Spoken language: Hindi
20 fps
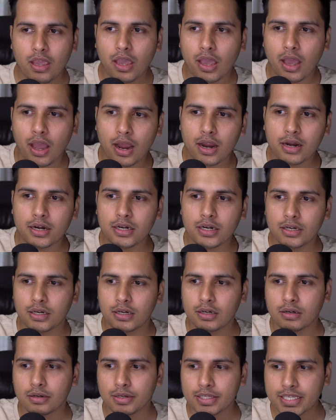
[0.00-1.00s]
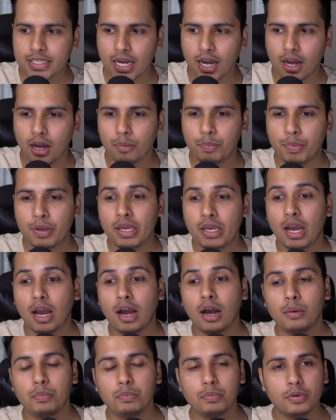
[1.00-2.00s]
एंड uh, यहाँ पे
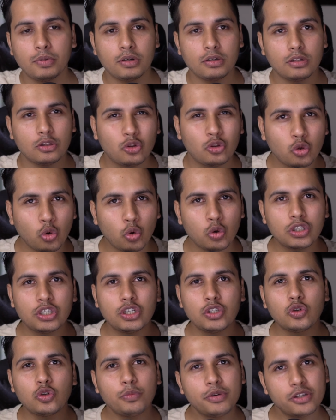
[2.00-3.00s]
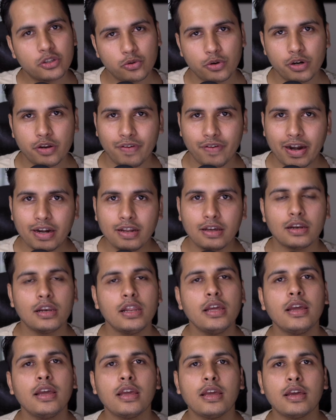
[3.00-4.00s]
आप दो चीज़ों में इसको डिवाइड कर लें
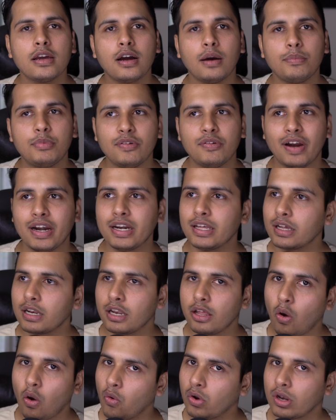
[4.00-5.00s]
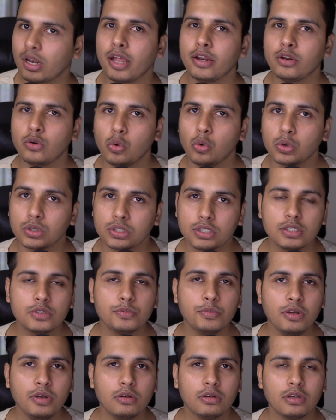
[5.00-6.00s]
एक आप डिवाइड कर लें ऑनलाइन कोर्सेज में
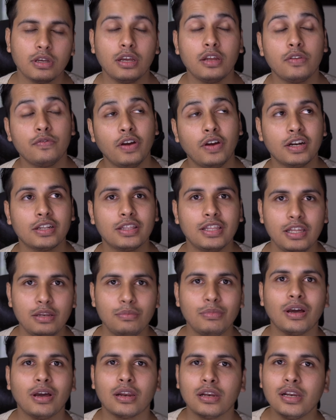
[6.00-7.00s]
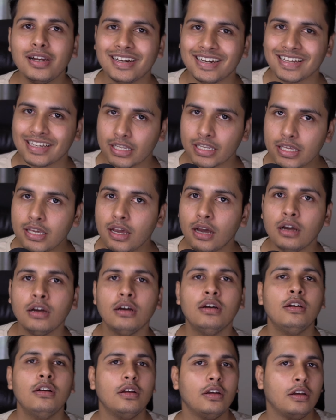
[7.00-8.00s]
या इनफैक्ट तीन में कर लें डिग्रियाँ
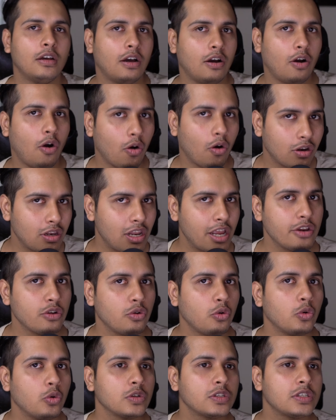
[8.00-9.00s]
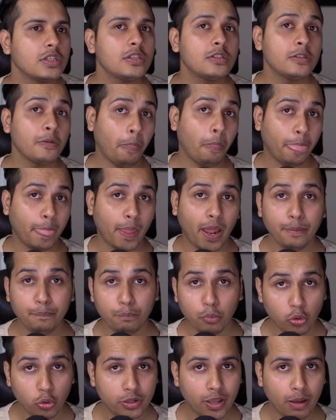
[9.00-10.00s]
ऑनलाइन कोर्सेज एंड
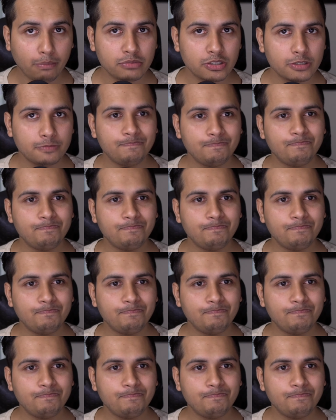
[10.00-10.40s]
बूट कैंप्स